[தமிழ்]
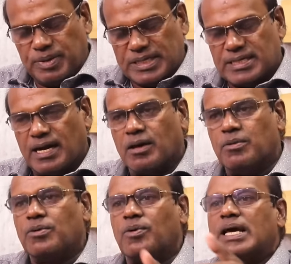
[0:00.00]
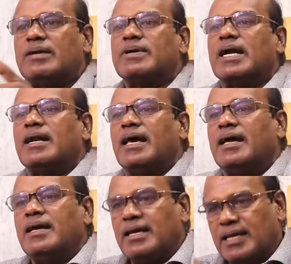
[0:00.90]
பேசின அளவு கூட இவங்களில்
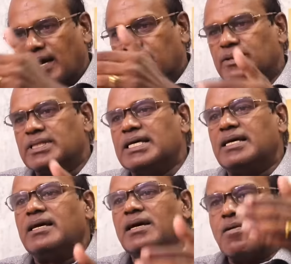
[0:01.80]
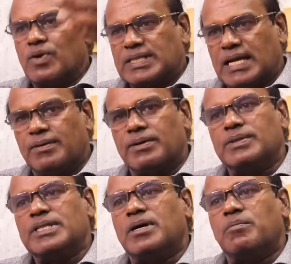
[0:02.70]
யாரும் வந்து ஒரு தலைவர்
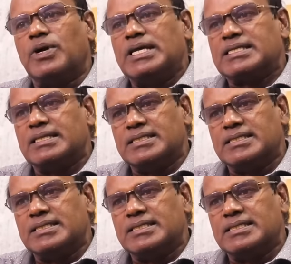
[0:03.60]
வந்து மோடியை